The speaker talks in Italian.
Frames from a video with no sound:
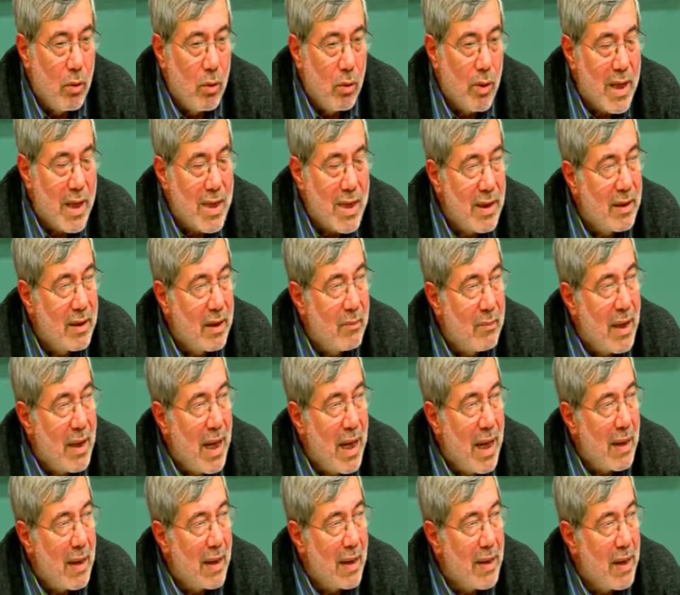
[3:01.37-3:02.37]
una
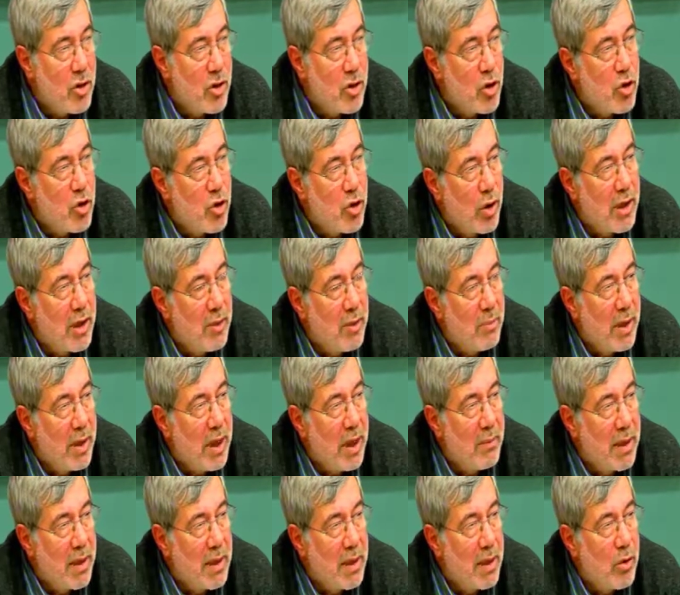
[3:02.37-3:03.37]
settimana, dieci giorni
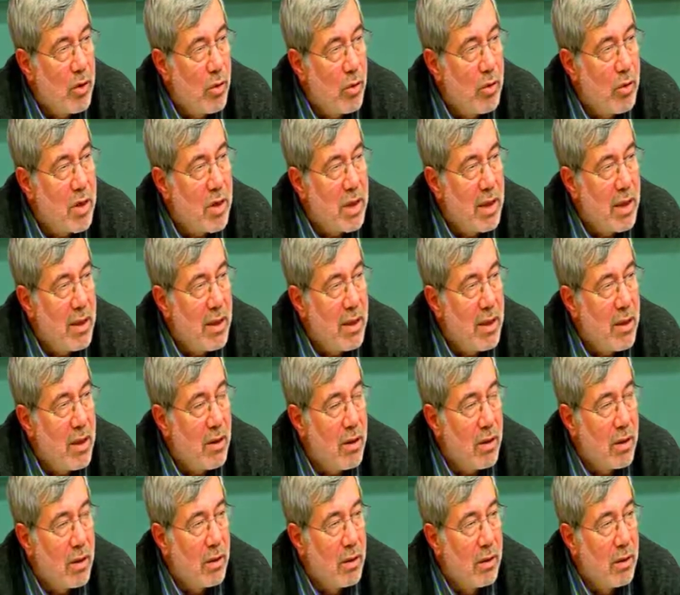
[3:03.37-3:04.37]
prima del
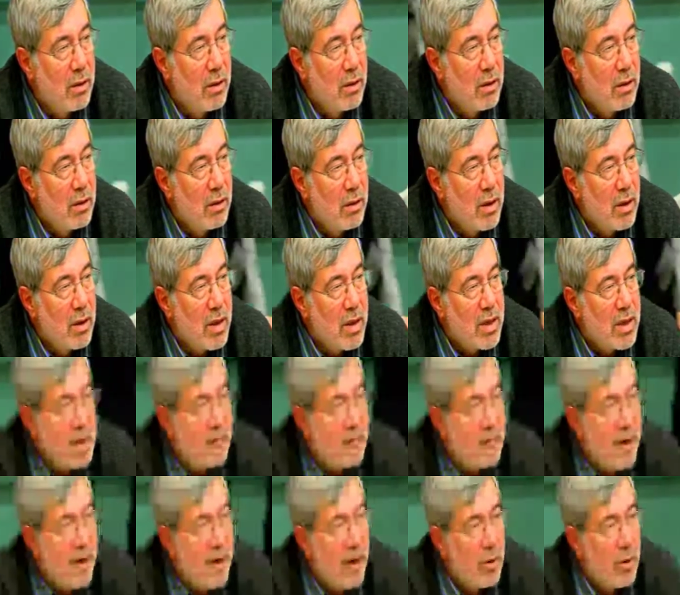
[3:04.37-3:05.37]
Consiglio,
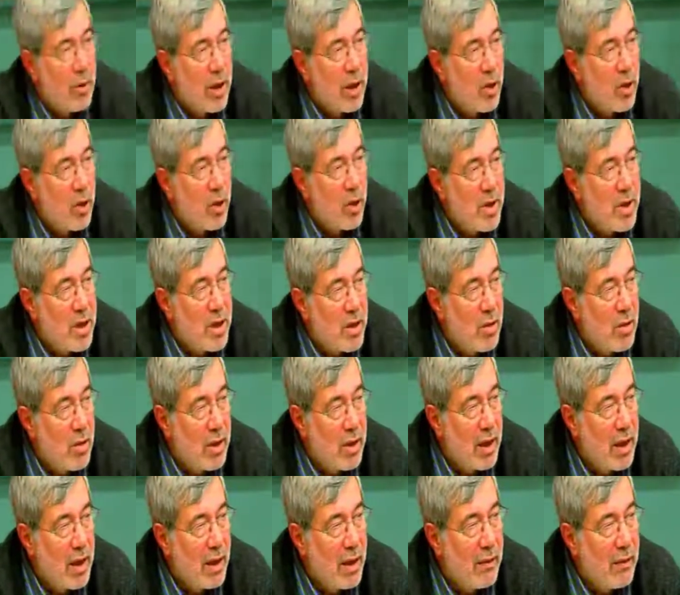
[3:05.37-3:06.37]
si fa una
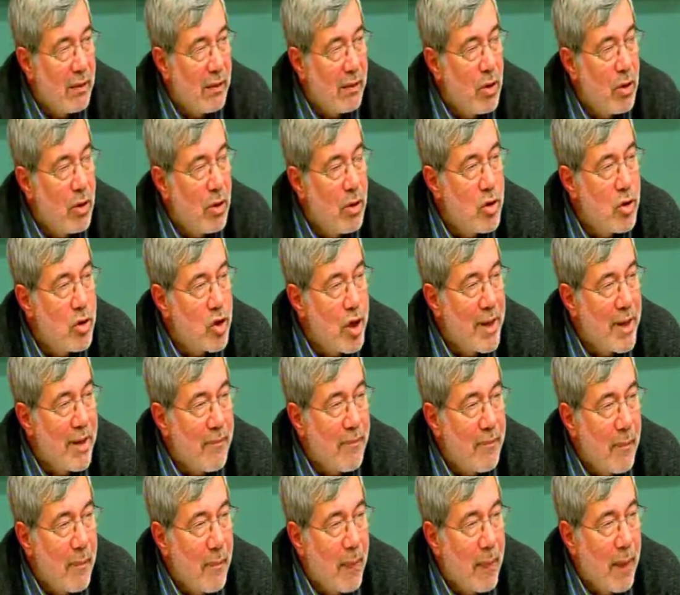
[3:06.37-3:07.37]
commissione veloce
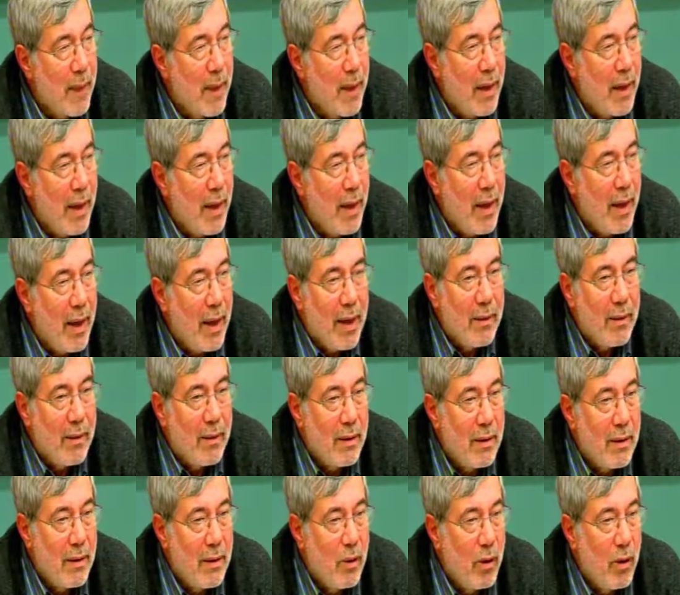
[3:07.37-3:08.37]
e
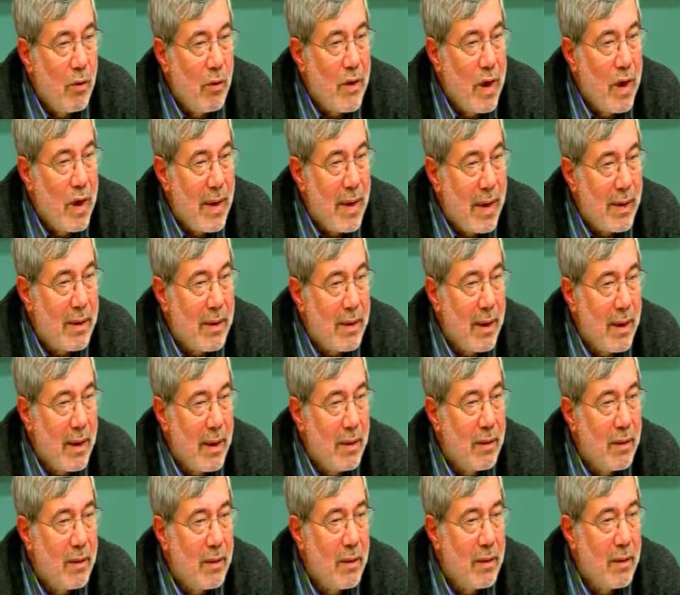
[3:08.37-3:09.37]
ovviamente
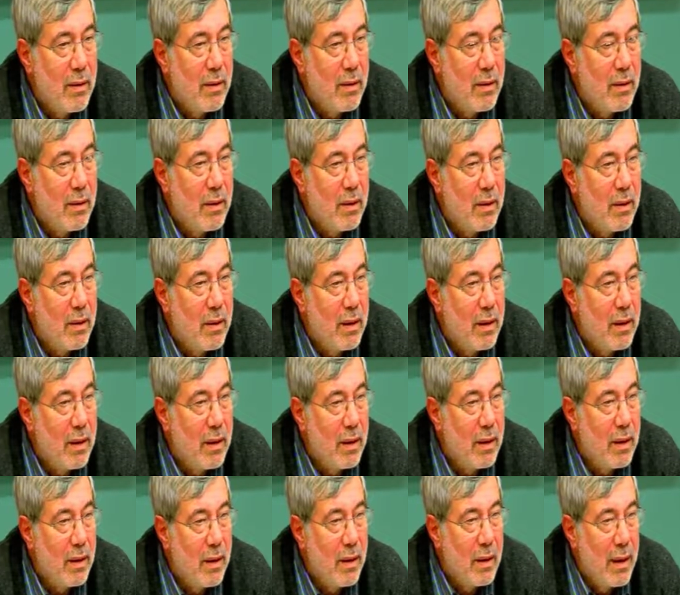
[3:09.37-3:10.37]

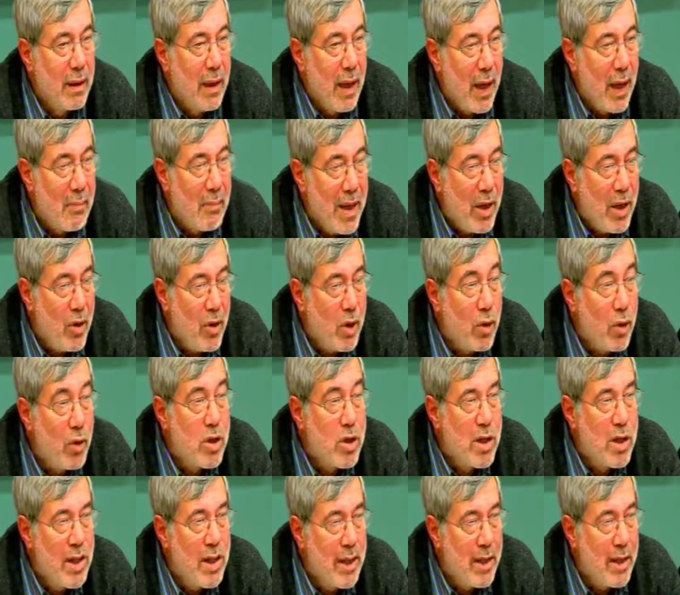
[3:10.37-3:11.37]
eh, almeno i
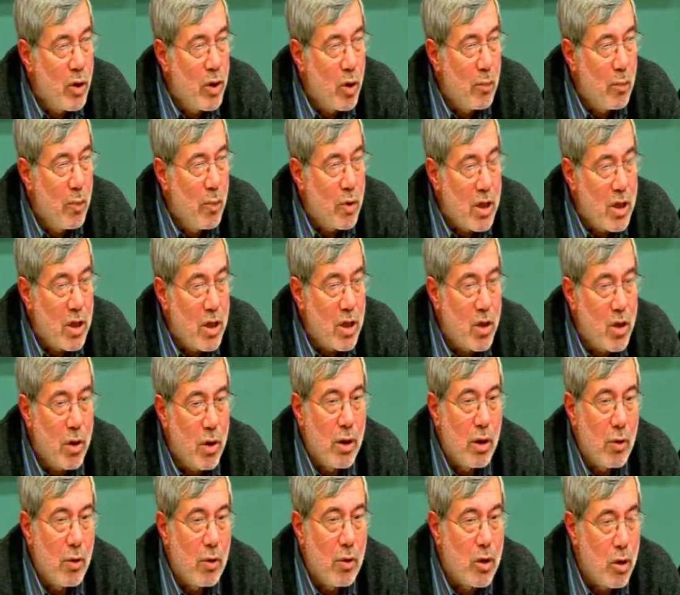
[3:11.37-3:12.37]
consiglieri di
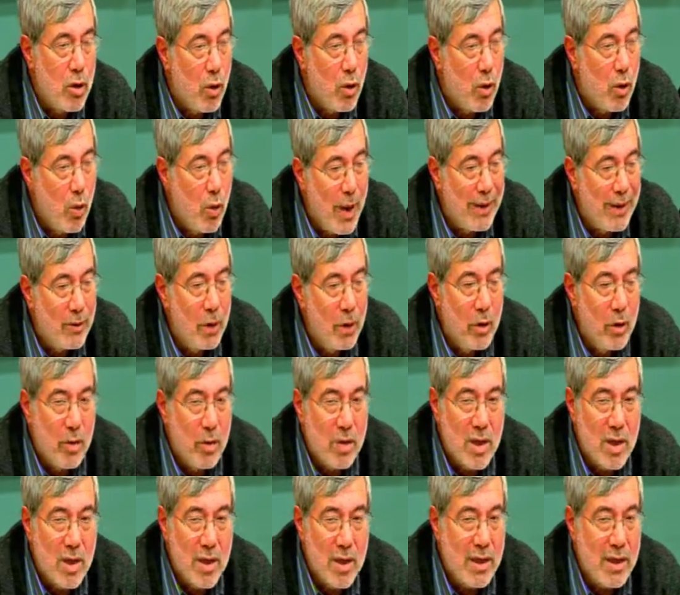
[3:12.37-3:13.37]
opposizione, non so quando i
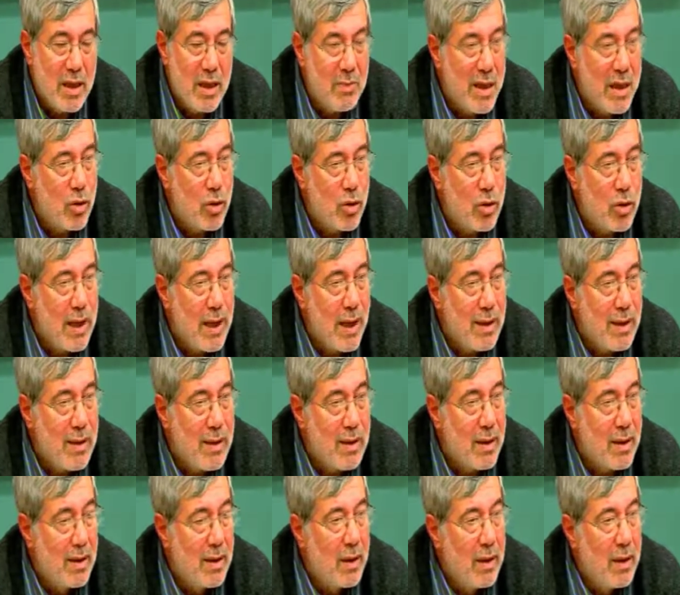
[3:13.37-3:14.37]
consiglieri di
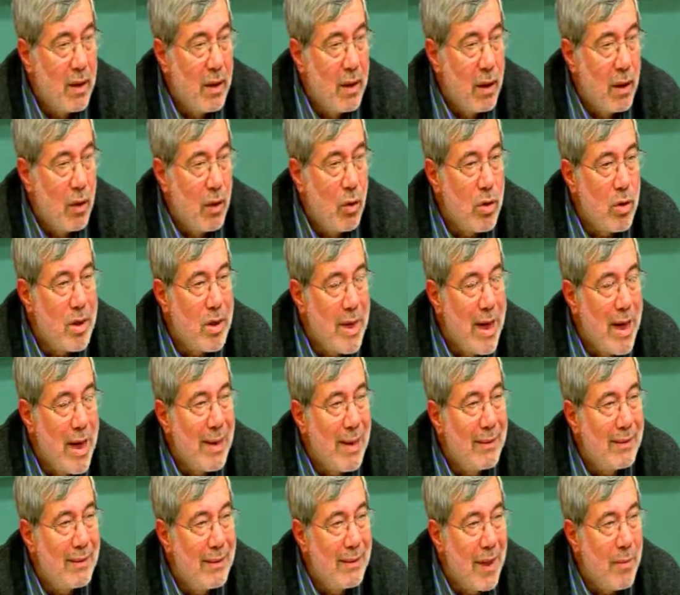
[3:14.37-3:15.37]
maggioranza, non si ha
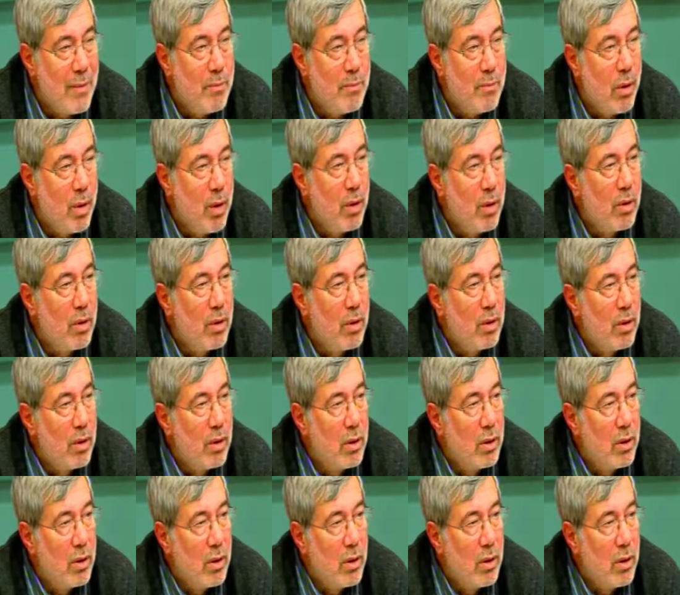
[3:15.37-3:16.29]
il tempo